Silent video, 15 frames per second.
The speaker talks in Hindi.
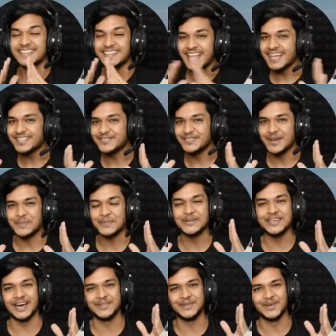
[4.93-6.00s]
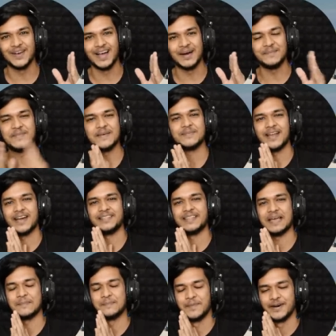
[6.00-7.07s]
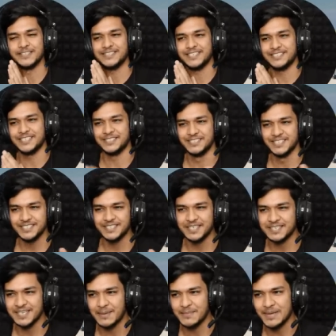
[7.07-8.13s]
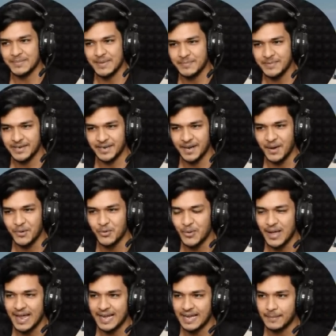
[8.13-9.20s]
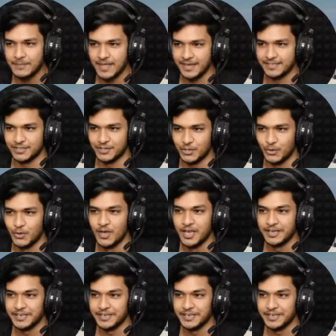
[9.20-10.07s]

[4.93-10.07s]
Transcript: In The last video आपको याद होगा हमने बनाया था एक बस स्टेशन जिसके सामने मैं अभी खड़ा हूँ एंड आप देख सकते हो